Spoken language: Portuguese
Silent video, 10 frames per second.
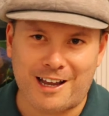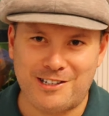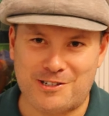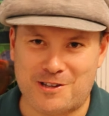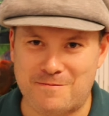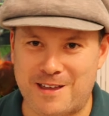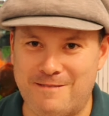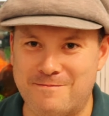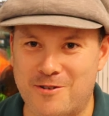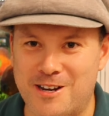teste
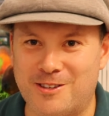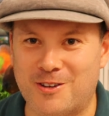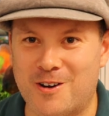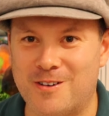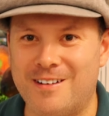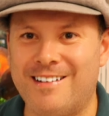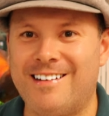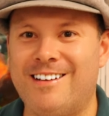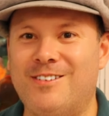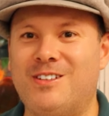também, monitoro
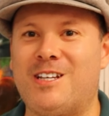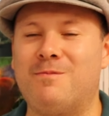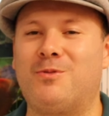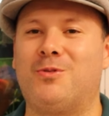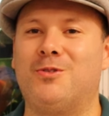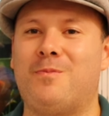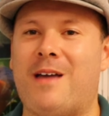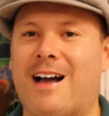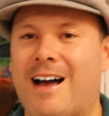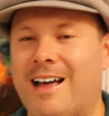o tempo todo o
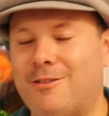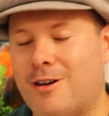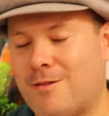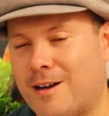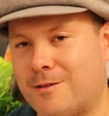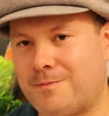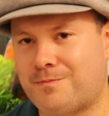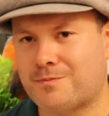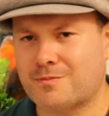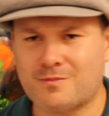pH do aquário.
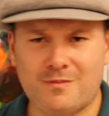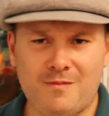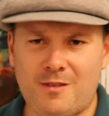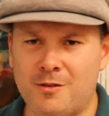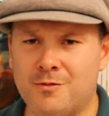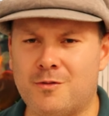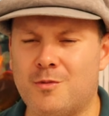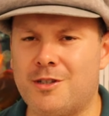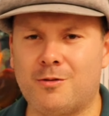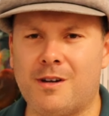Os
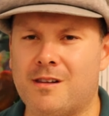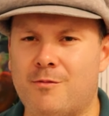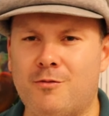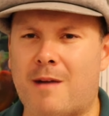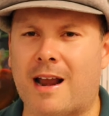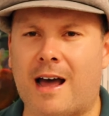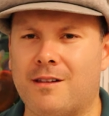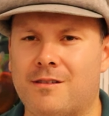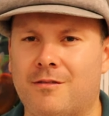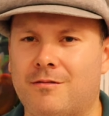monitores são muito
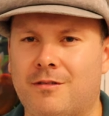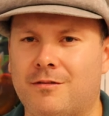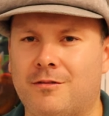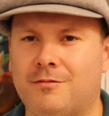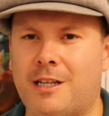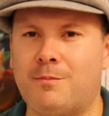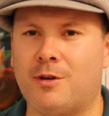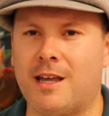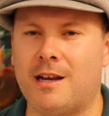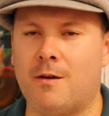baratos, não, não, não tem
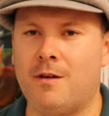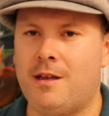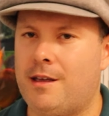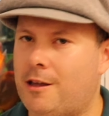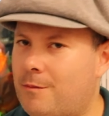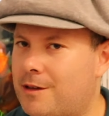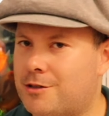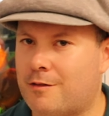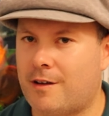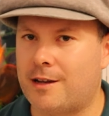por que não. Eu mesmo
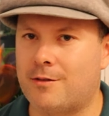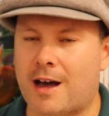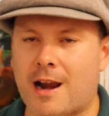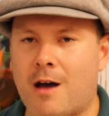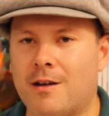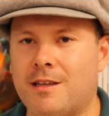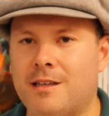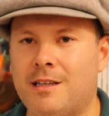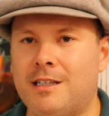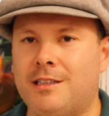já falei no canal
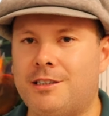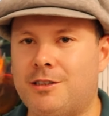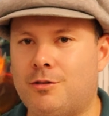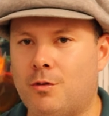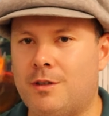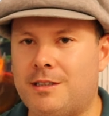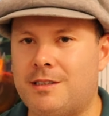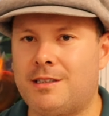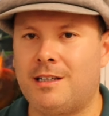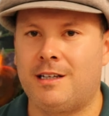aqui de
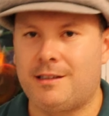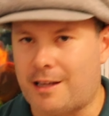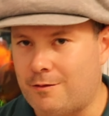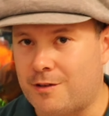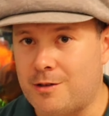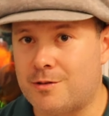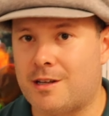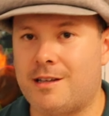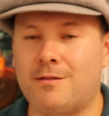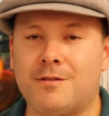dois, tem vídeos
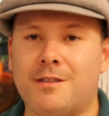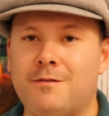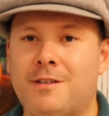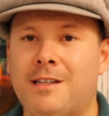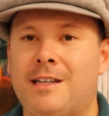aí inclusive,